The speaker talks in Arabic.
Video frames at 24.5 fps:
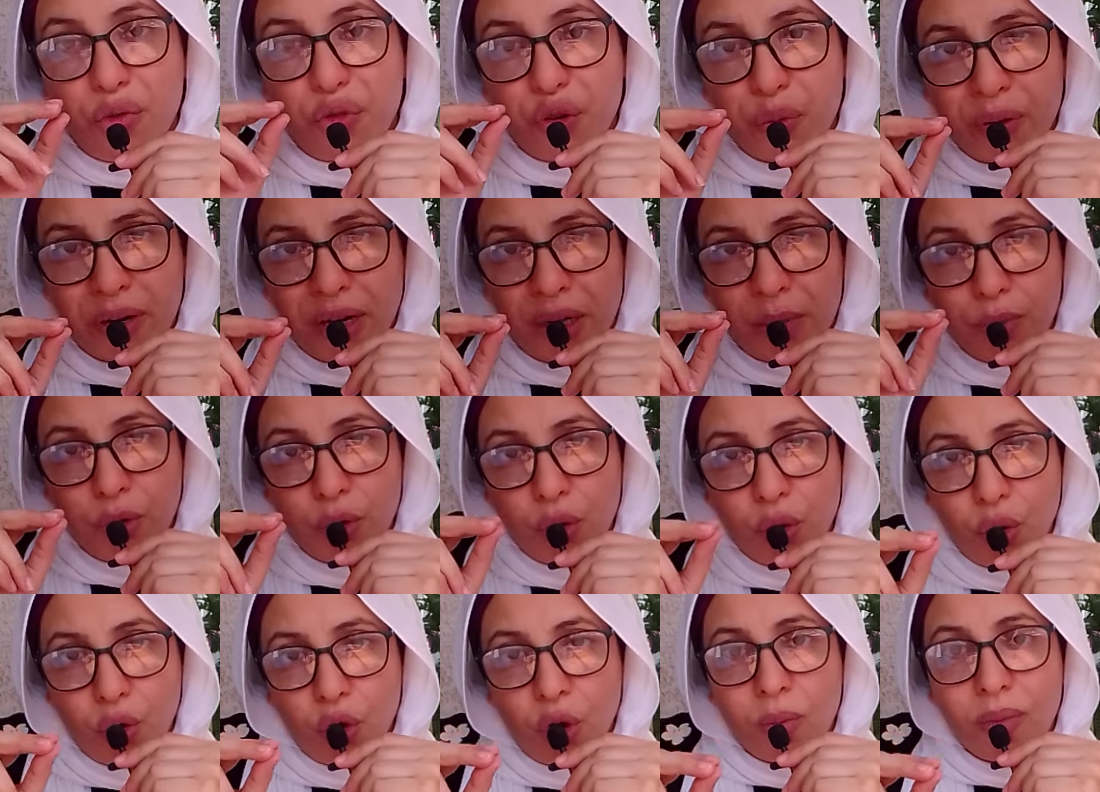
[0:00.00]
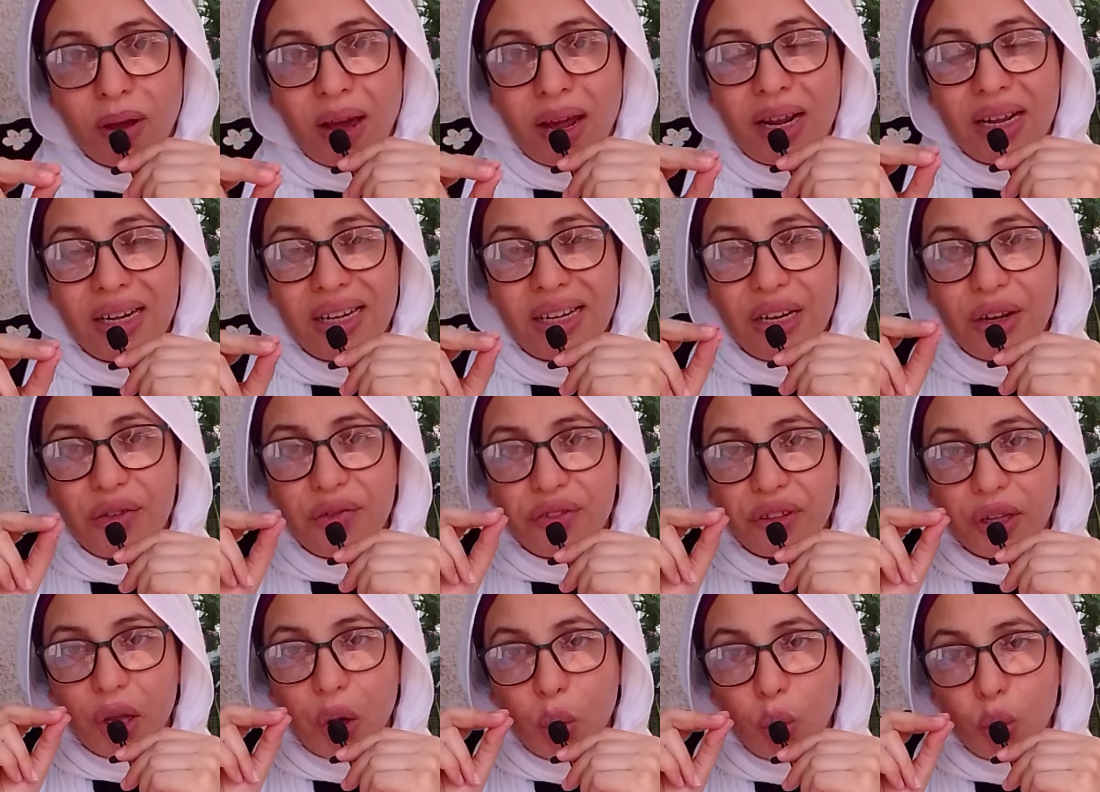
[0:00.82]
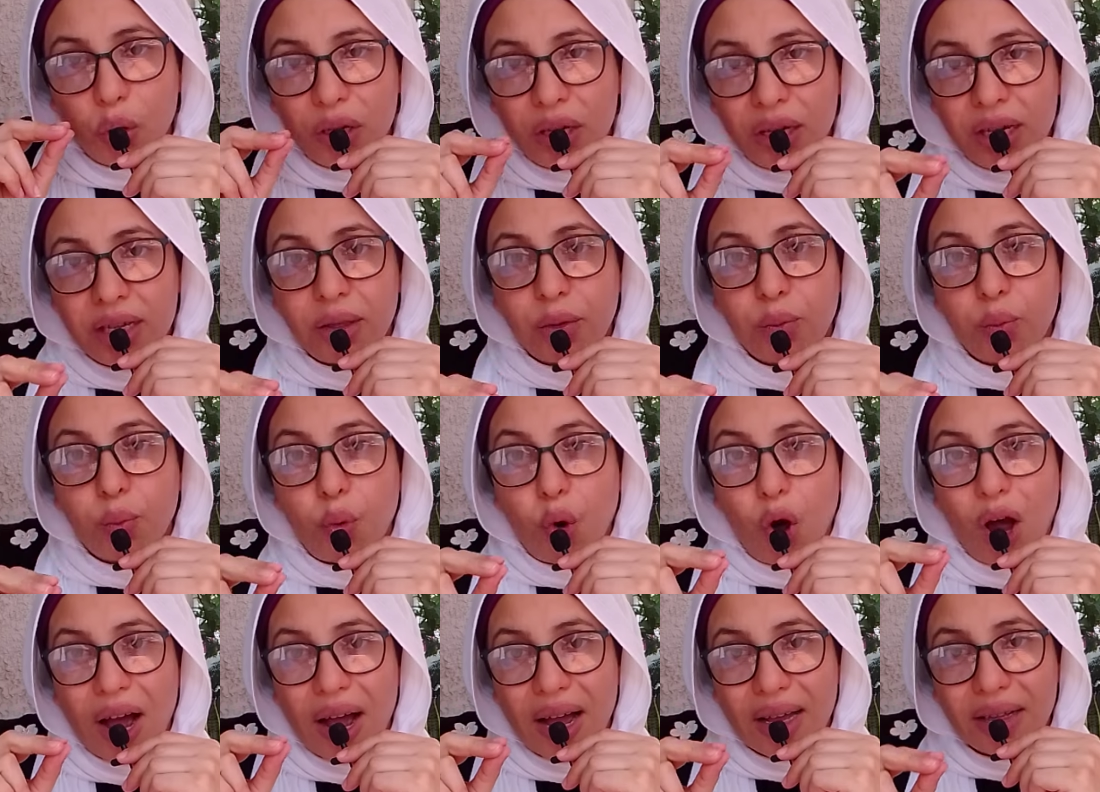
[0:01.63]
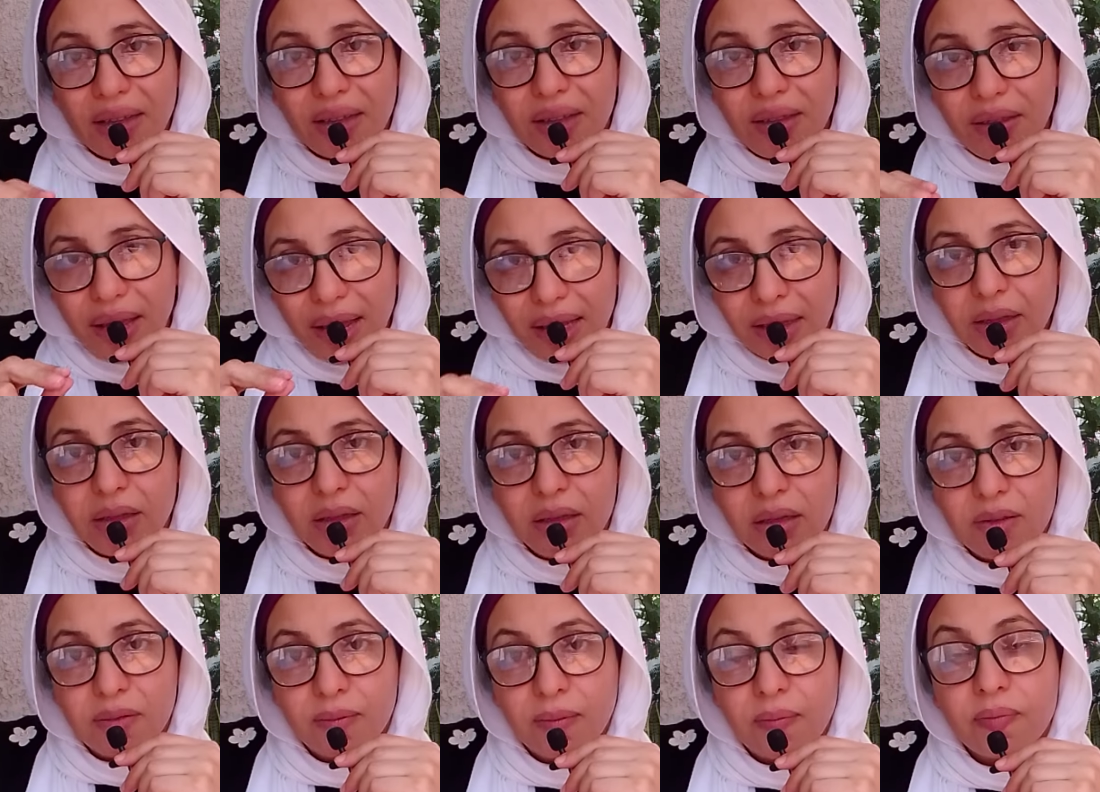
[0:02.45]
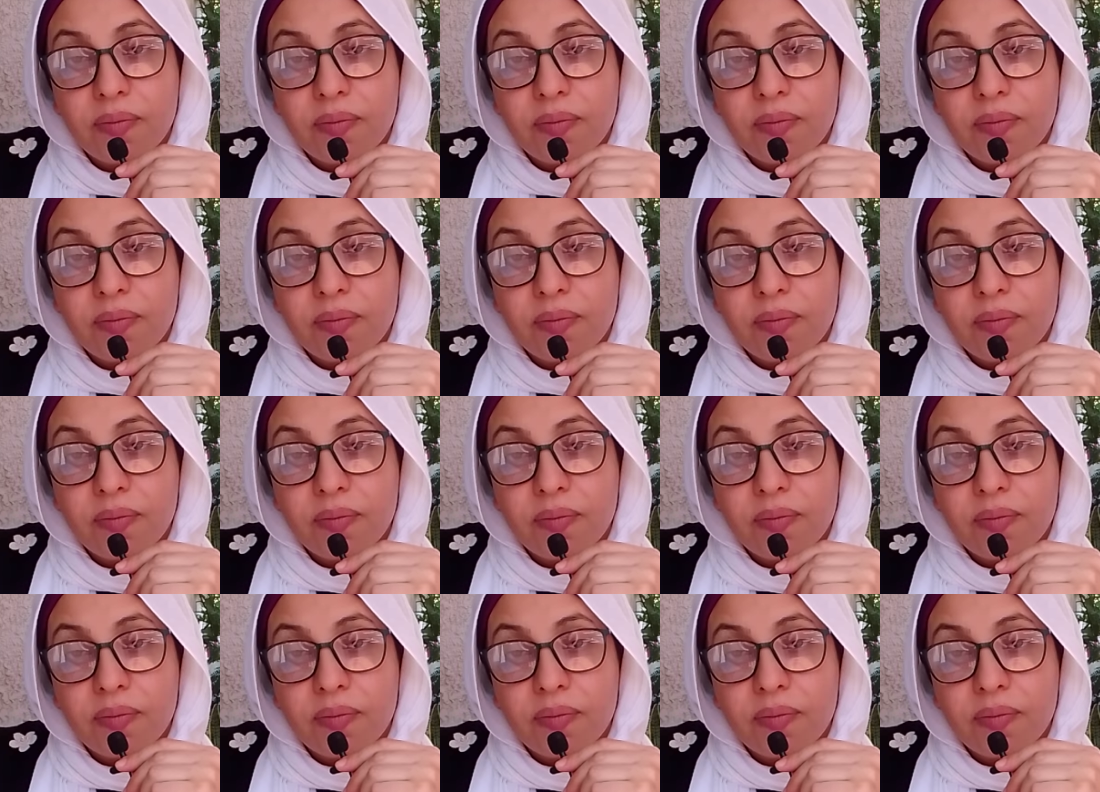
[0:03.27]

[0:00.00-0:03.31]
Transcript: في بنات منكم قالت لي في توقيت محدد